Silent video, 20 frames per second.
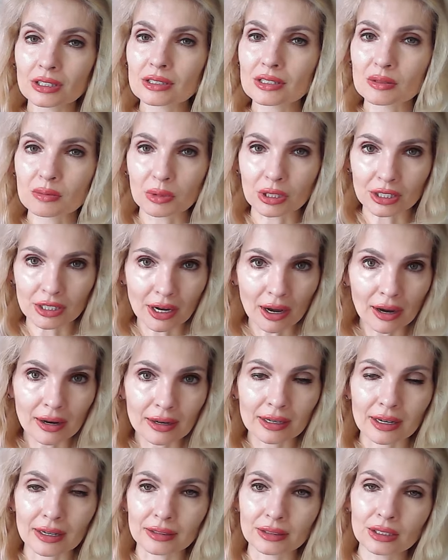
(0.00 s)

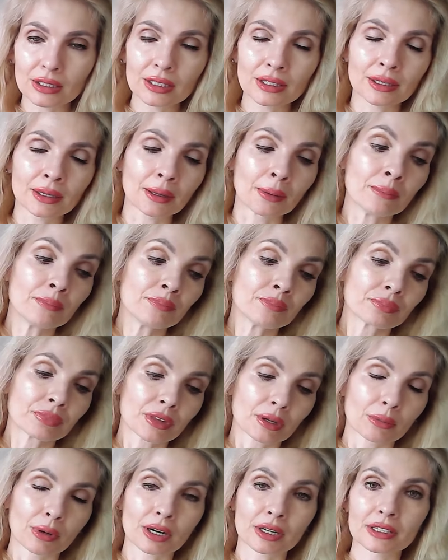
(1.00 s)
изменяли, они
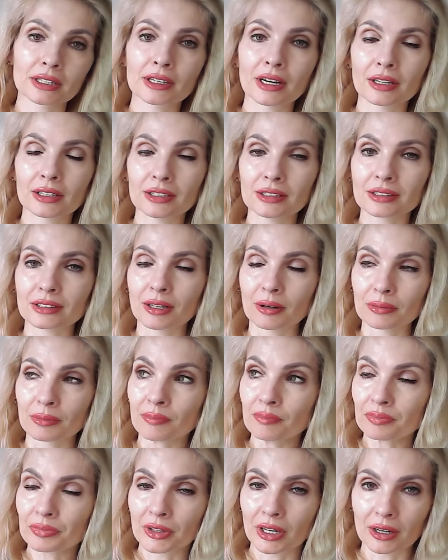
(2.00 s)
могли какие-то там
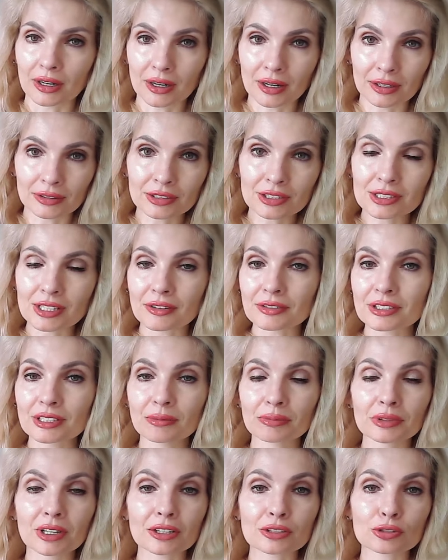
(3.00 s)
а, не
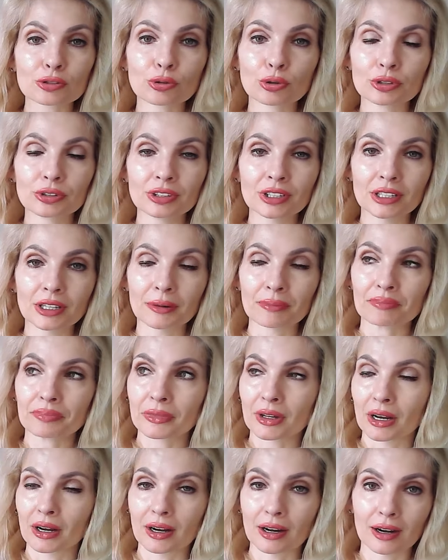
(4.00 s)
совсем достойные
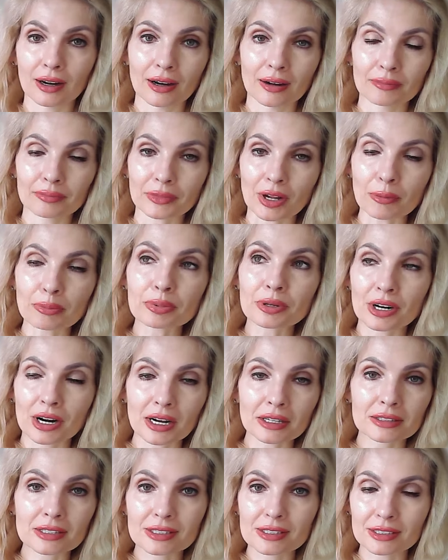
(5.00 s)

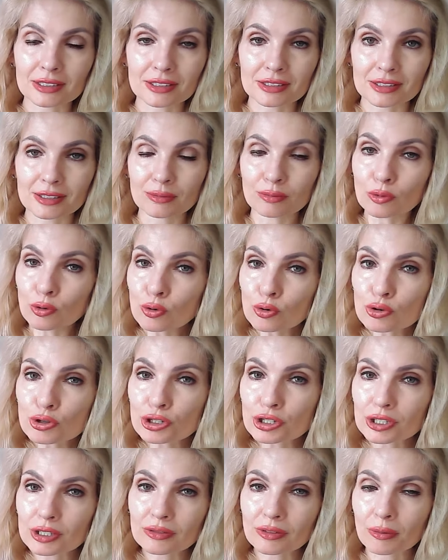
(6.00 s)
операции с
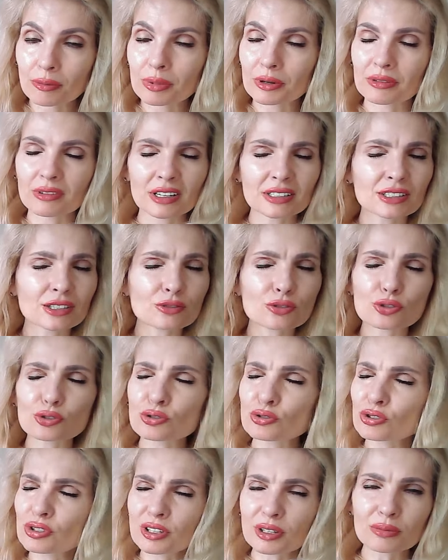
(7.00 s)
имуществом проводить, что,
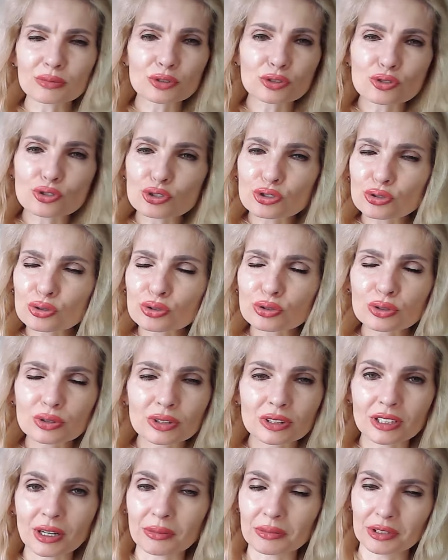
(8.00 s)
что, там, что только
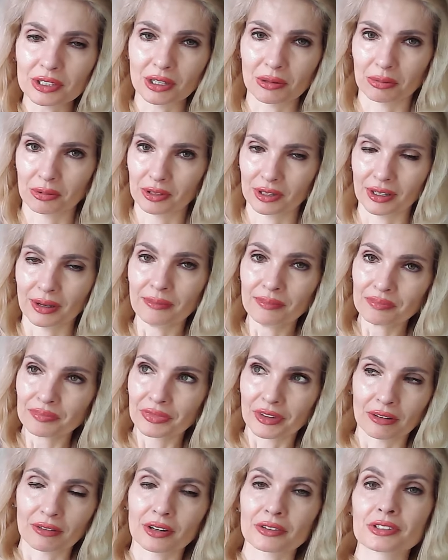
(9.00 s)
там не было
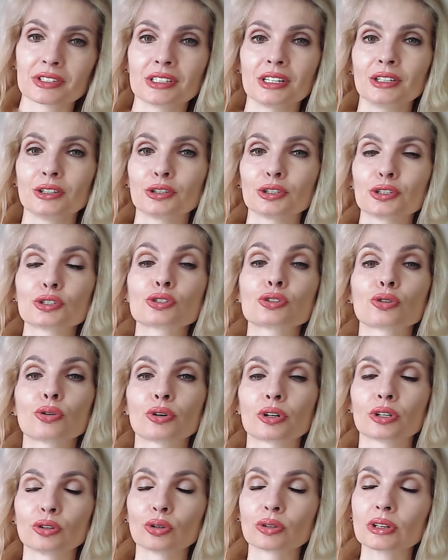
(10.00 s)
во всей этой
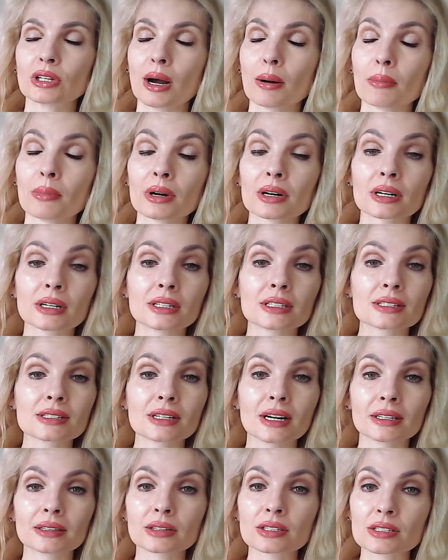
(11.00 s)
истории, но там
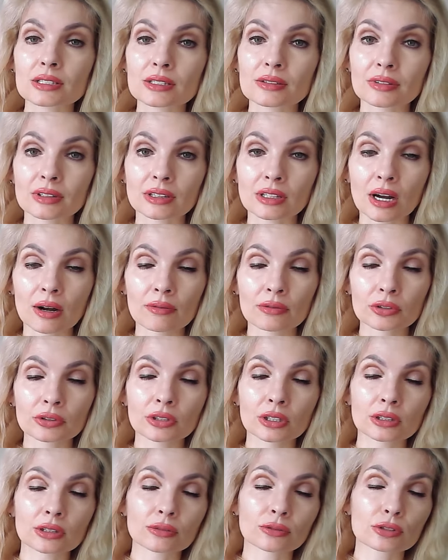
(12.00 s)
морализаторство, там вот
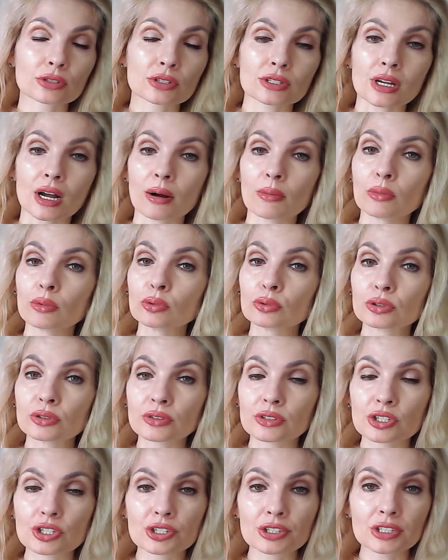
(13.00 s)
это вот
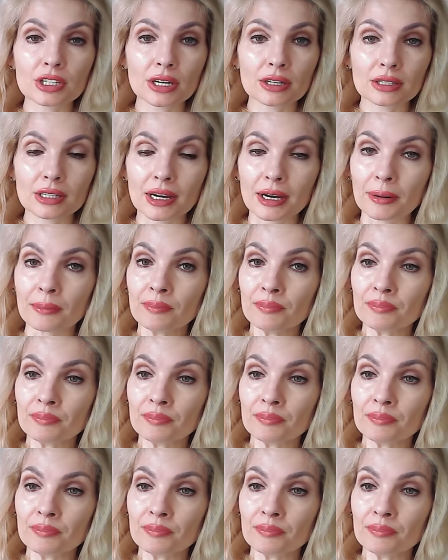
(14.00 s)
самоутверждение